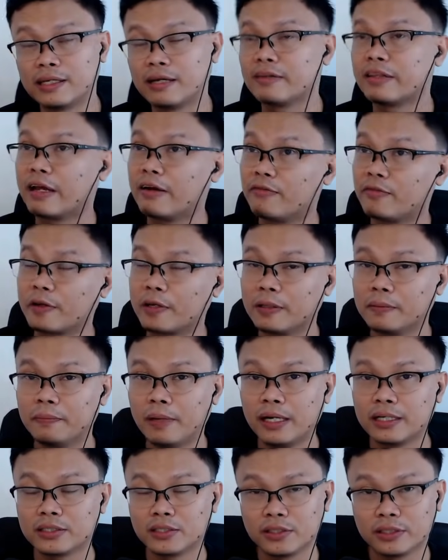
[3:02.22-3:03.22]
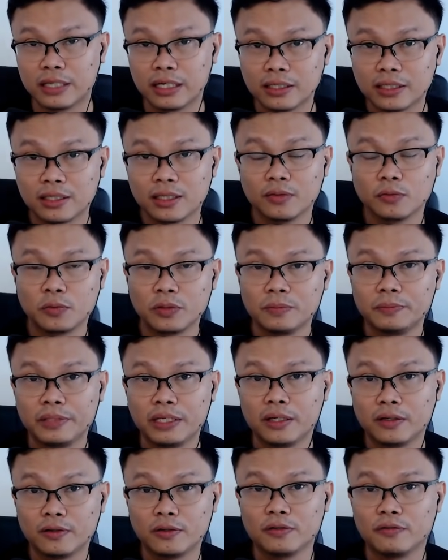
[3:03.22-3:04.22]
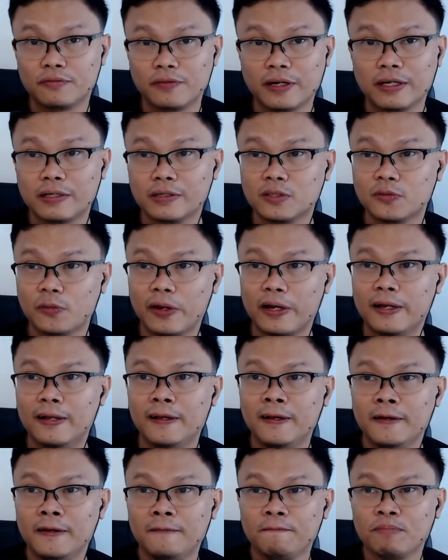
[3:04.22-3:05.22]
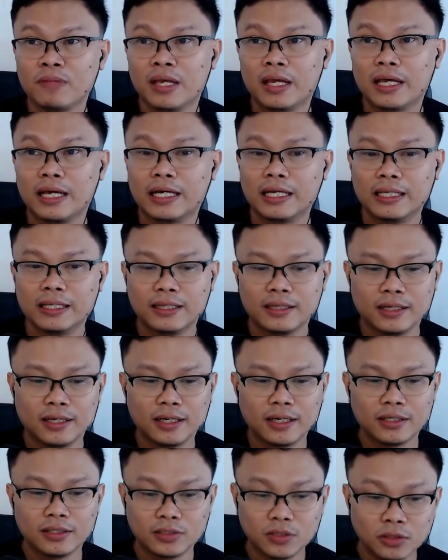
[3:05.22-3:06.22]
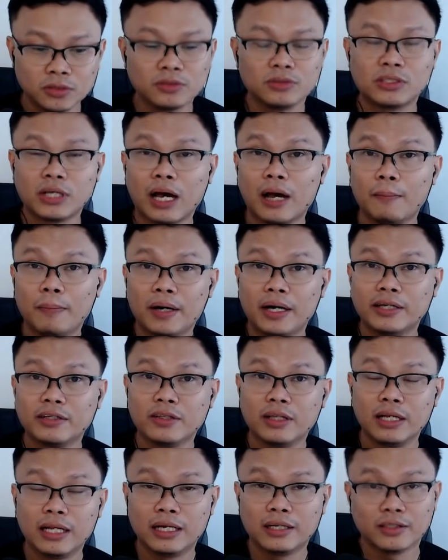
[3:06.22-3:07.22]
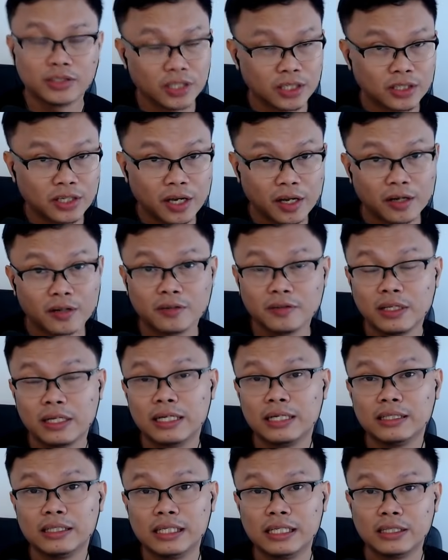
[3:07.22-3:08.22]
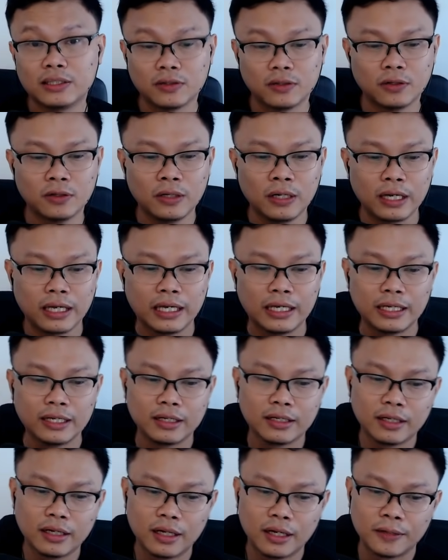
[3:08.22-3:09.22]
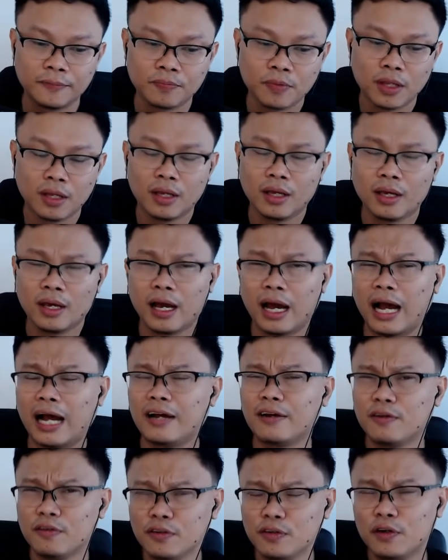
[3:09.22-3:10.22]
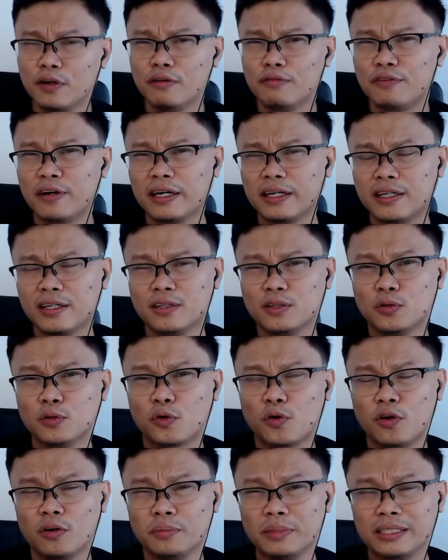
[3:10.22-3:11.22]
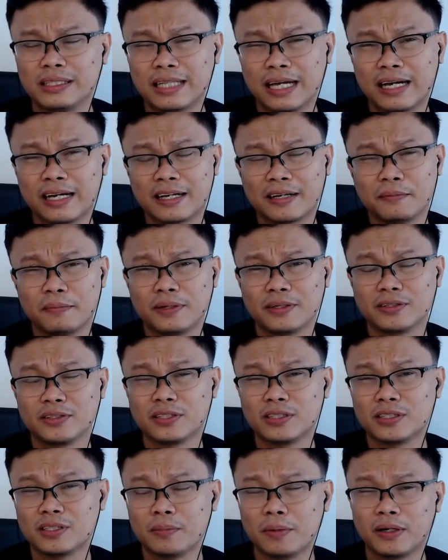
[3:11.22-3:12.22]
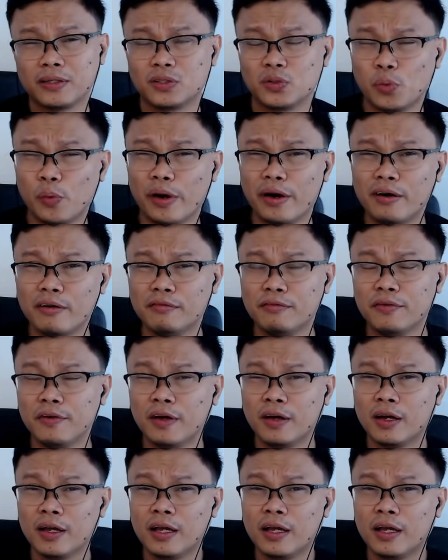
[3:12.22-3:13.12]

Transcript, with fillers: South African boxer. That will be a good fight as well. And uh, doon, sa abangan na lang, share ko na lang dito. And uh, I don't know if I can do commentary because it's about 12.